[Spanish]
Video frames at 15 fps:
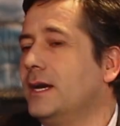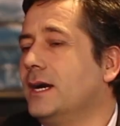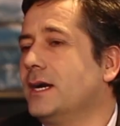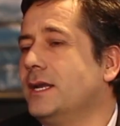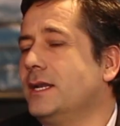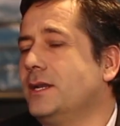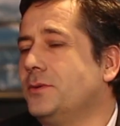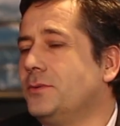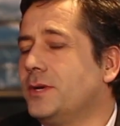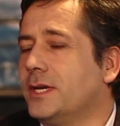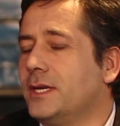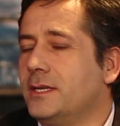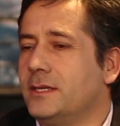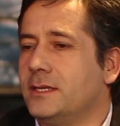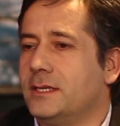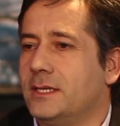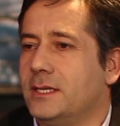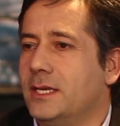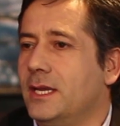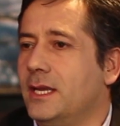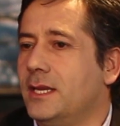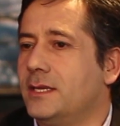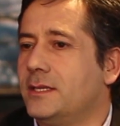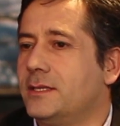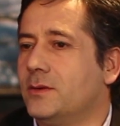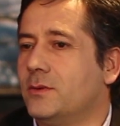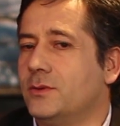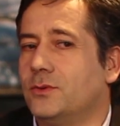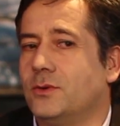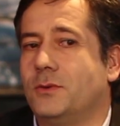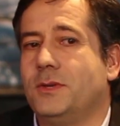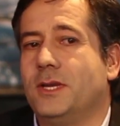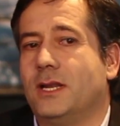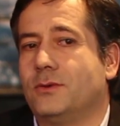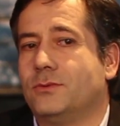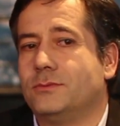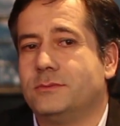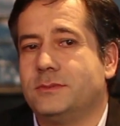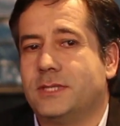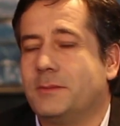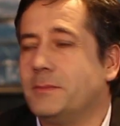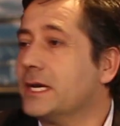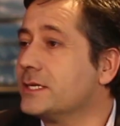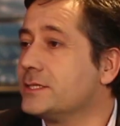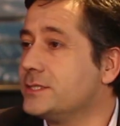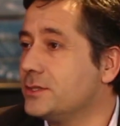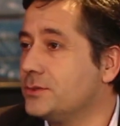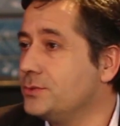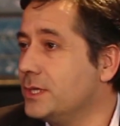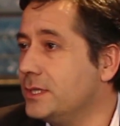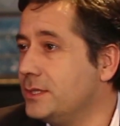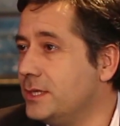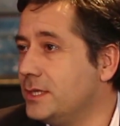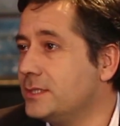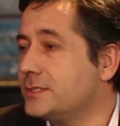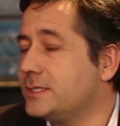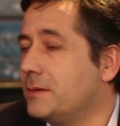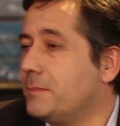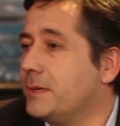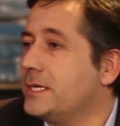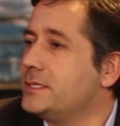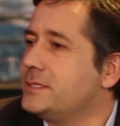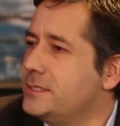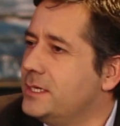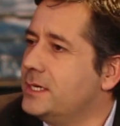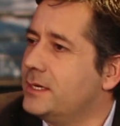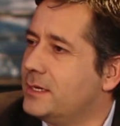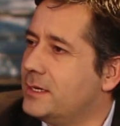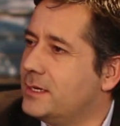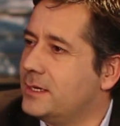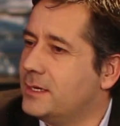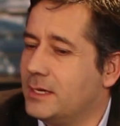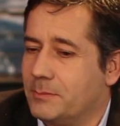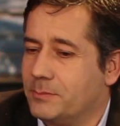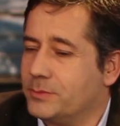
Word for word: Acá en Neuquén él este, cuando había alguna marcha estudiantil se aparecía a